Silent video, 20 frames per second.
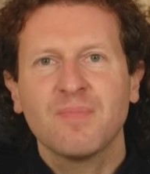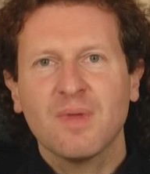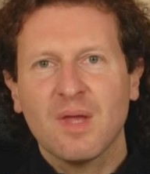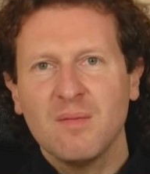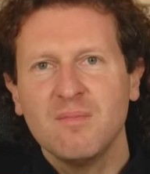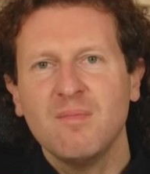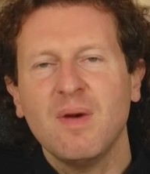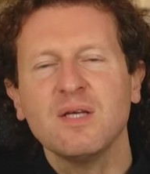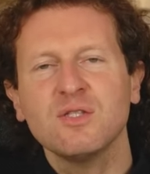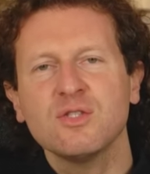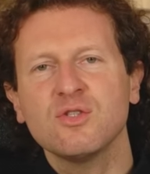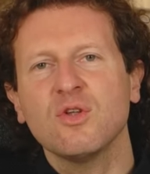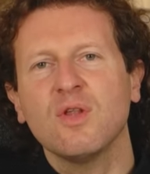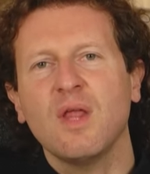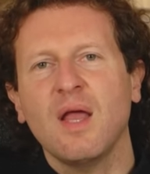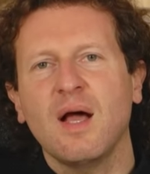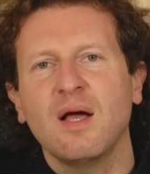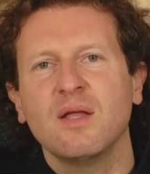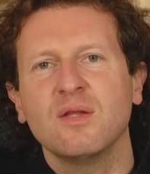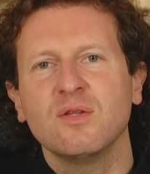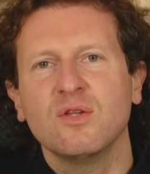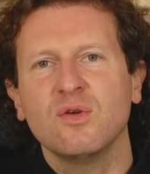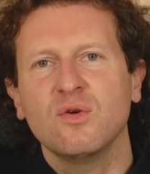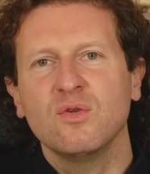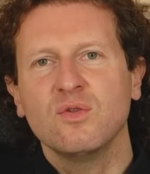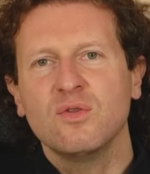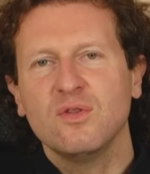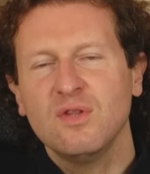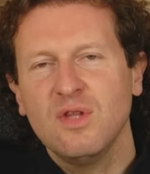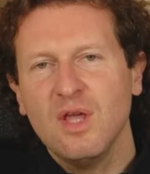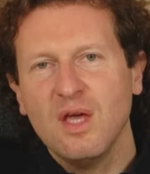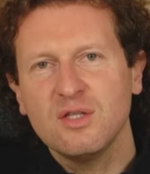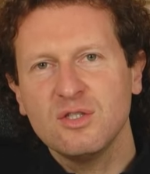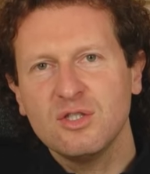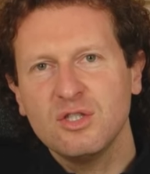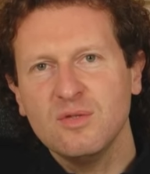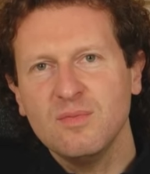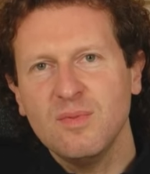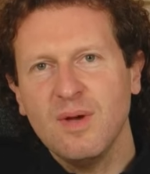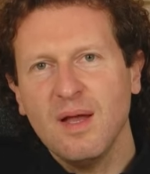ma sto dando
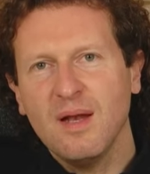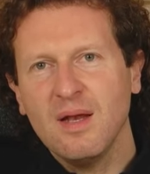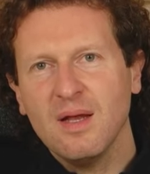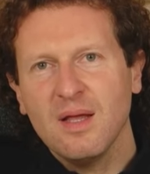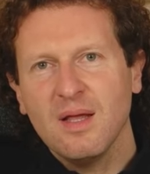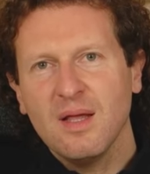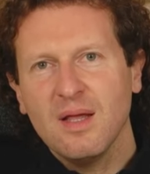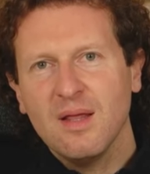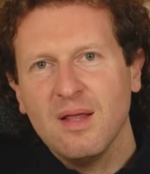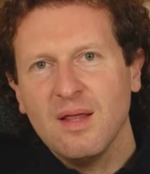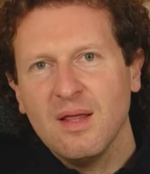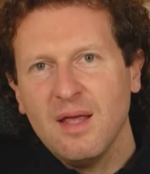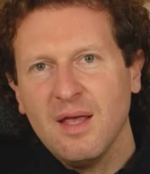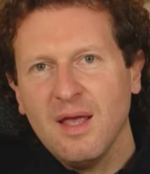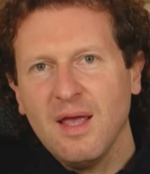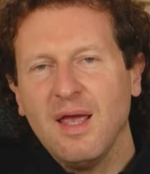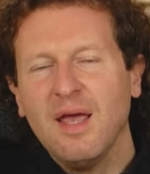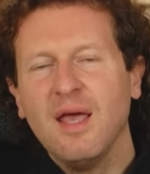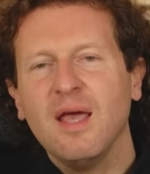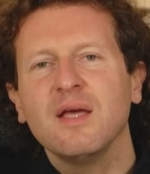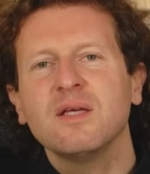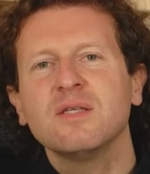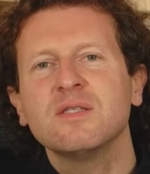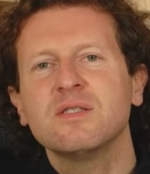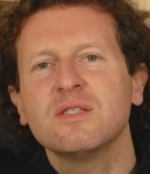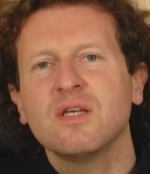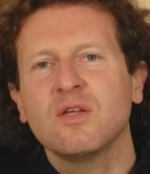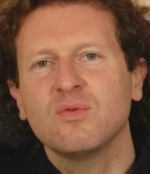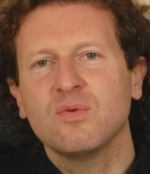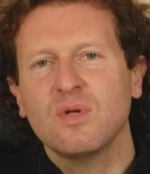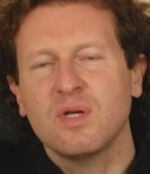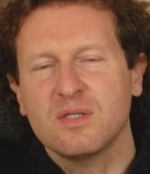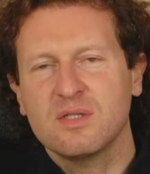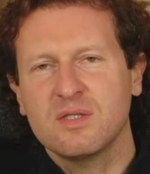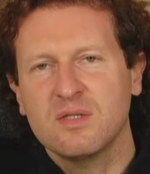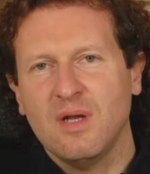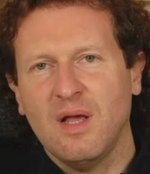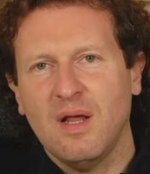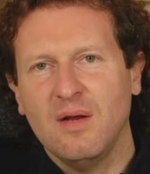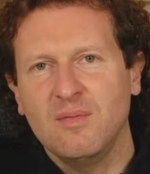decibel e
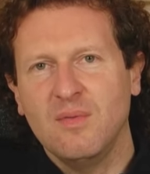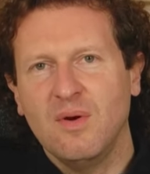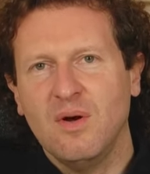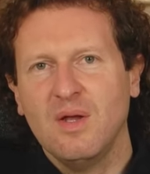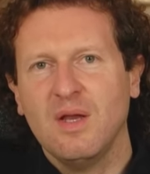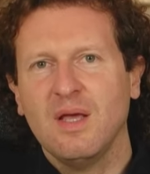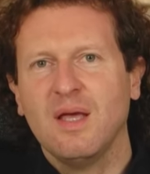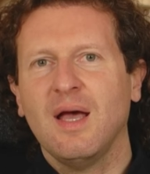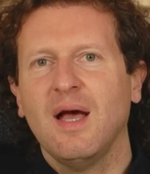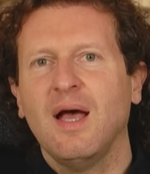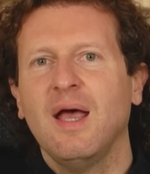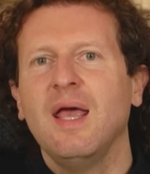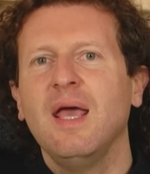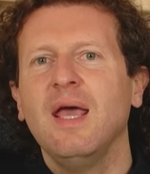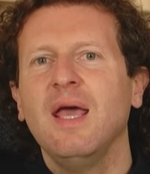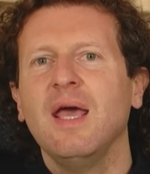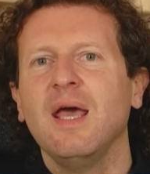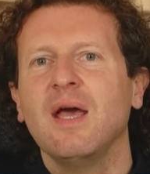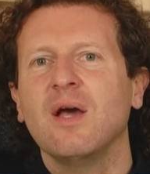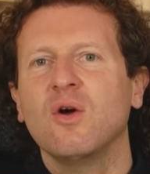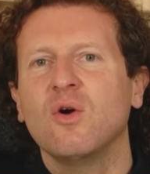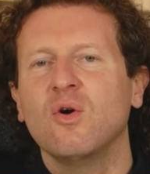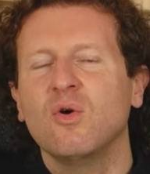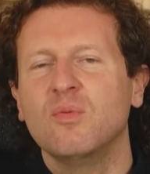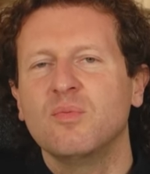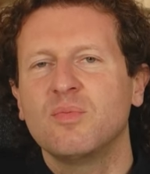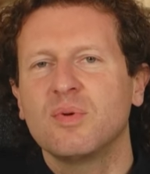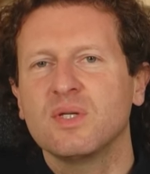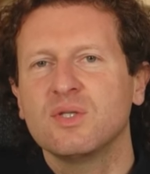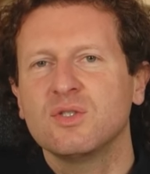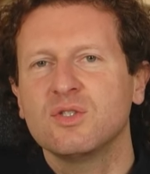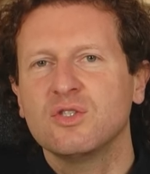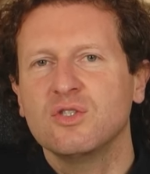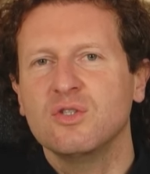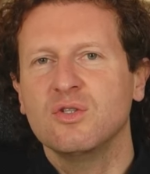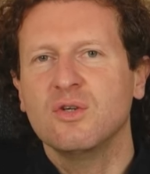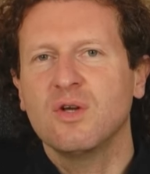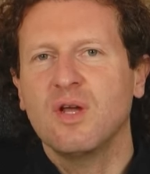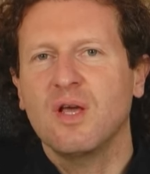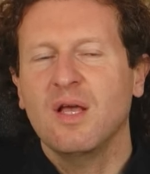saturazione armonica e
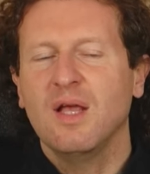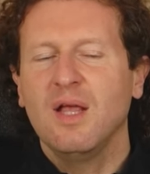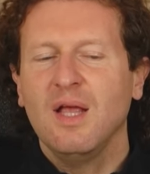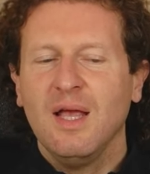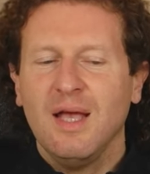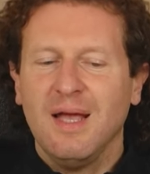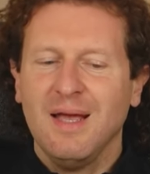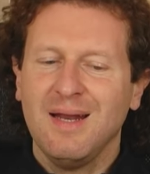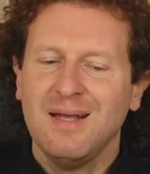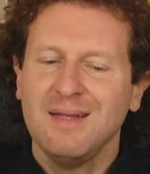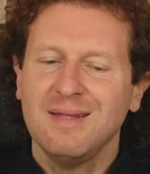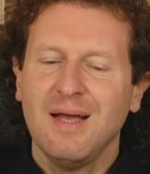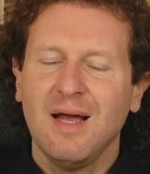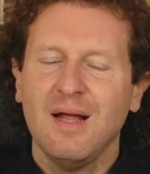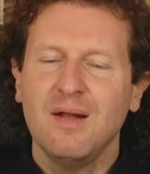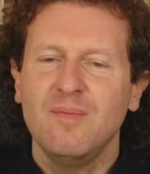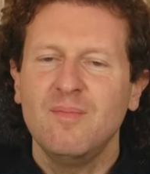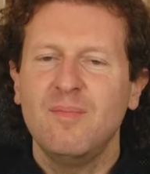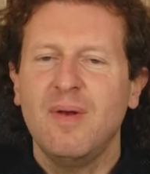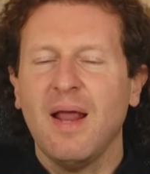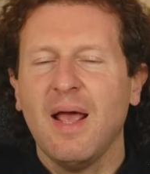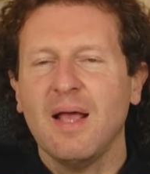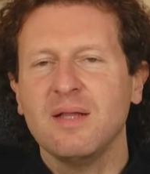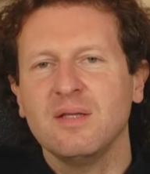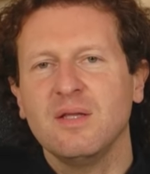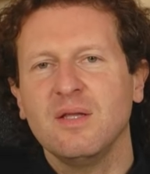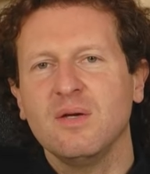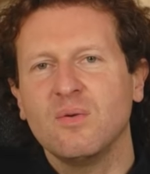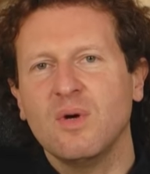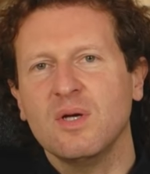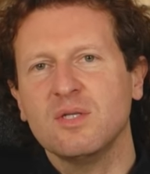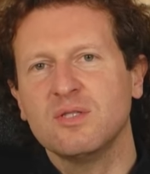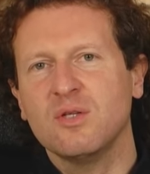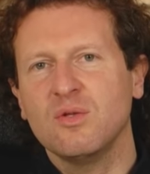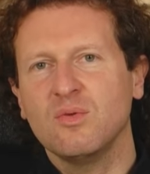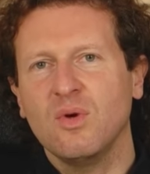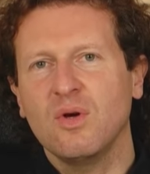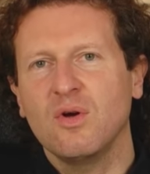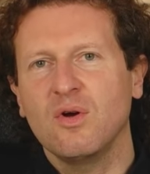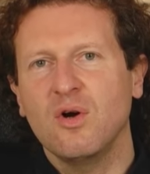compressione. In realtà il blend di queste
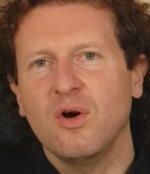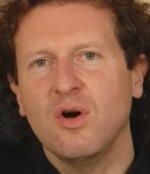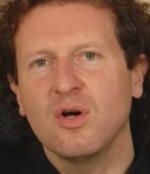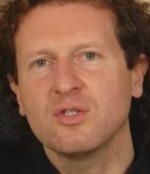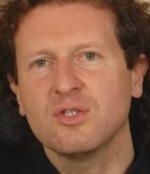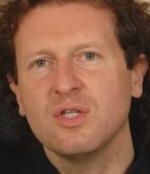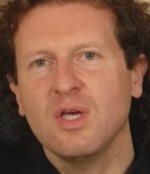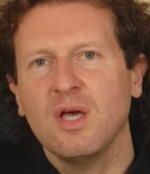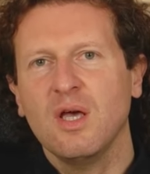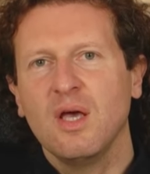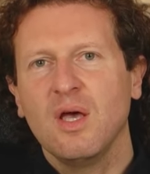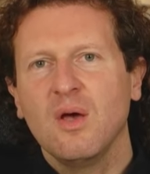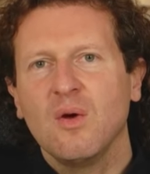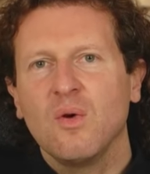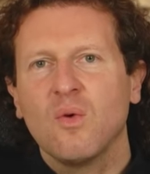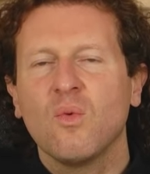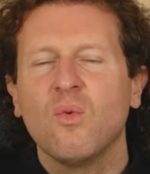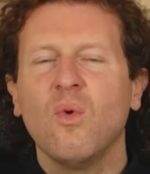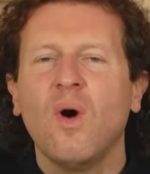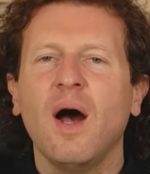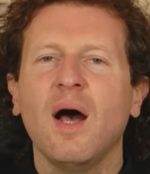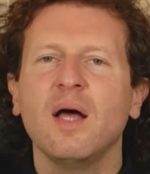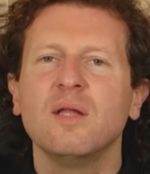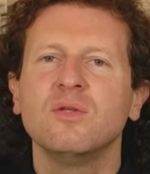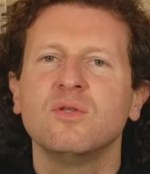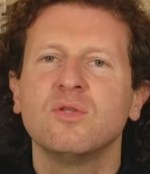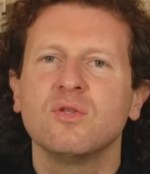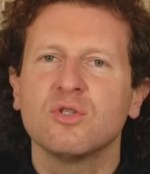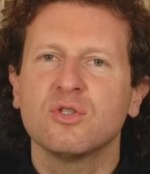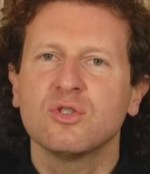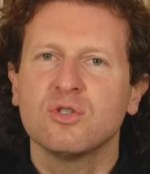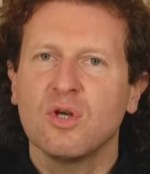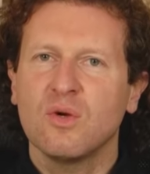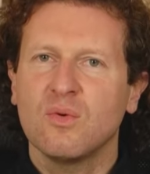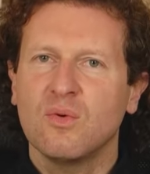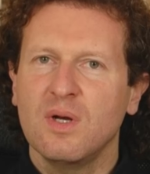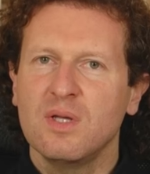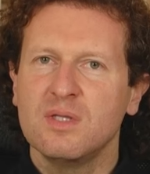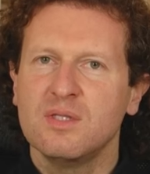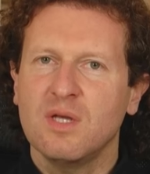due cose, quanto sto
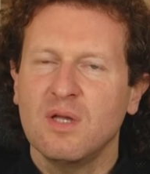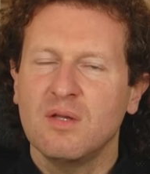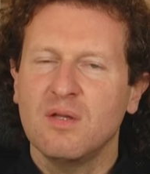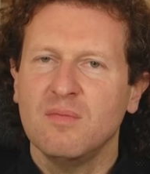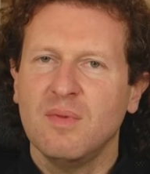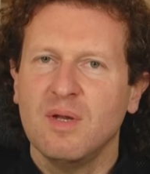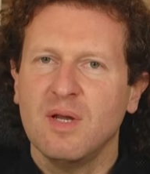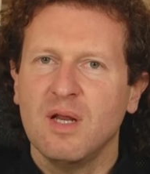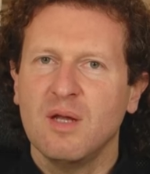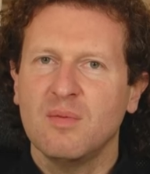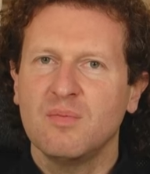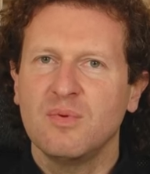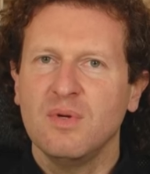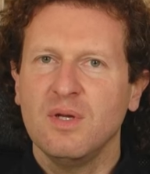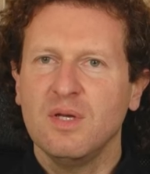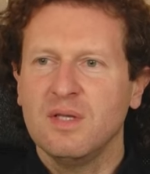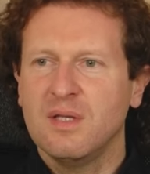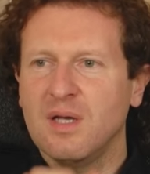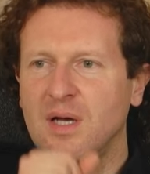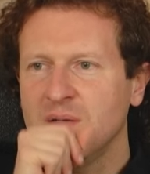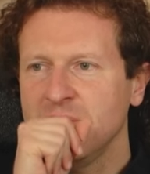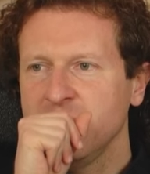equalizzando in maniera pulita,